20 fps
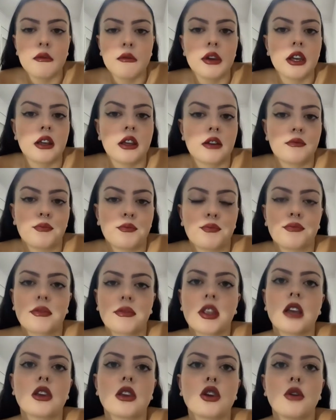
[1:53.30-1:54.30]
A ver,
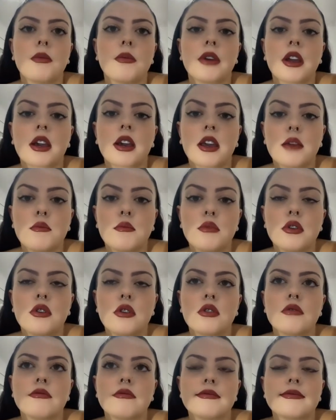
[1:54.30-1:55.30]
yo por
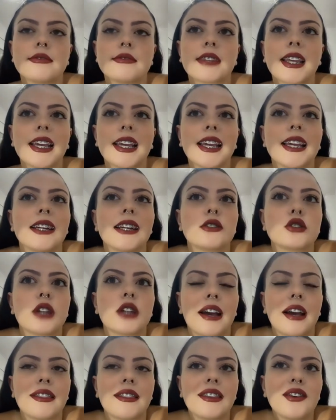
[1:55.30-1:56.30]
ejemplo o
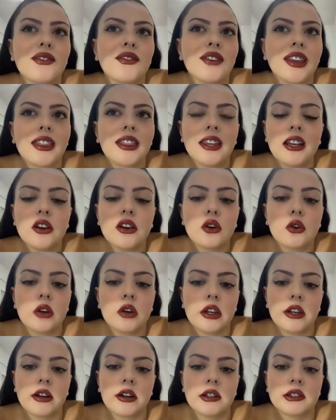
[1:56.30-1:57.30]
sea, difícil
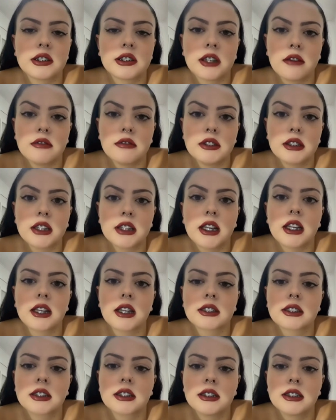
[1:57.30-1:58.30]
no era, ¿sabes?
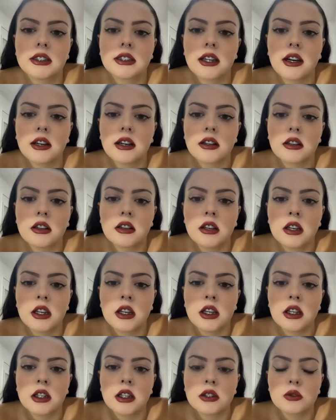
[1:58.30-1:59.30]
Tenías que estar...
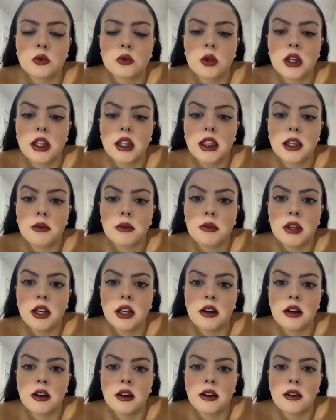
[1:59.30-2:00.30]
Tú eres de
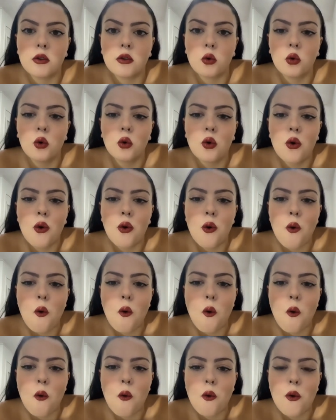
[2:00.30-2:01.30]
Vila.
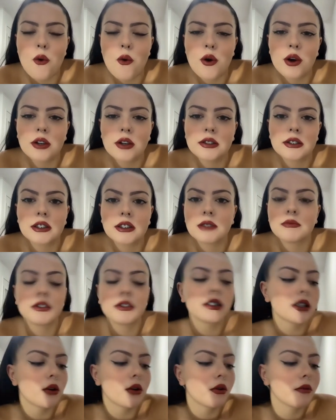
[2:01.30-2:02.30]
¡Uh!
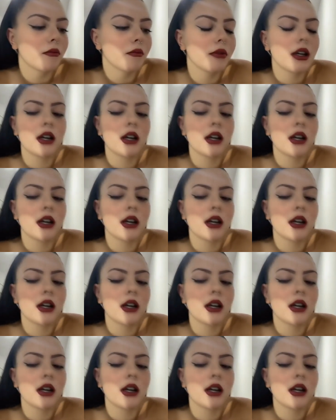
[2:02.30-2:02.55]
Siempre he estado